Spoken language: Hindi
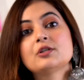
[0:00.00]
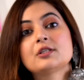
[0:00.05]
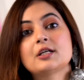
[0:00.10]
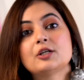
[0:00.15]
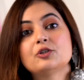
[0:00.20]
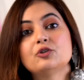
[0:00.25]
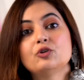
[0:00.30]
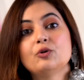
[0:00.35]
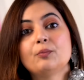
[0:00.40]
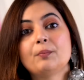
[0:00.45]

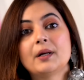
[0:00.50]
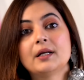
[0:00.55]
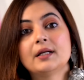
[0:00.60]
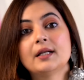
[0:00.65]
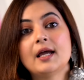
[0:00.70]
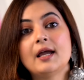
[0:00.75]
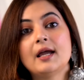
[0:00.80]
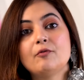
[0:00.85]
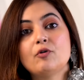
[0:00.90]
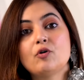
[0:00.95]
इसका जो
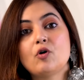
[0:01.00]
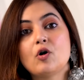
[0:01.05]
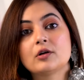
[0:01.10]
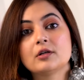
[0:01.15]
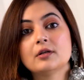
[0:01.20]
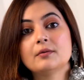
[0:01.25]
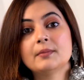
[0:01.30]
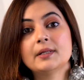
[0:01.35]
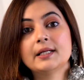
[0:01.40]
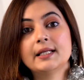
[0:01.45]
दुपट्टा वो
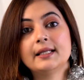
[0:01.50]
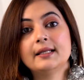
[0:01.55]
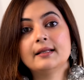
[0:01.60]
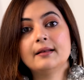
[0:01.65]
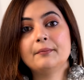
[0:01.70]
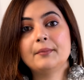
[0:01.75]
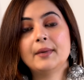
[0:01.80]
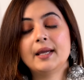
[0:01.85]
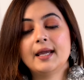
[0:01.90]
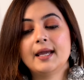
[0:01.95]
कॉटन
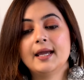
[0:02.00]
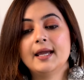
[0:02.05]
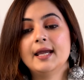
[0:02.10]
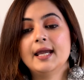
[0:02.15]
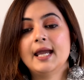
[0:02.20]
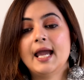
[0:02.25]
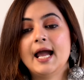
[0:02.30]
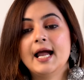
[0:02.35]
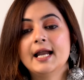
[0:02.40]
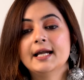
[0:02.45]
मटेरियल में है
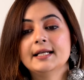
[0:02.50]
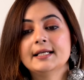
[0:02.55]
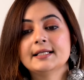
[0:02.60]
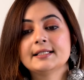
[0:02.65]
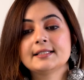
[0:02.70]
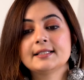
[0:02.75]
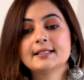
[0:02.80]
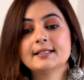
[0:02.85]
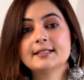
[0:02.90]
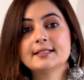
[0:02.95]
एंड
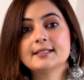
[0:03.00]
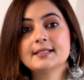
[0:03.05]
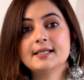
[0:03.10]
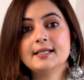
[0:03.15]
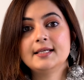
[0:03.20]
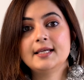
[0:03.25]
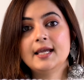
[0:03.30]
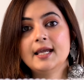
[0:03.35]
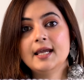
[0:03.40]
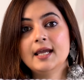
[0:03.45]
इस तरह से
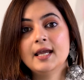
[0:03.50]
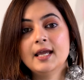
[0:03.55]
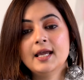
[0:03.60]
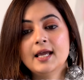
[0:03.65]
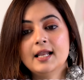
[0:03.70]
ये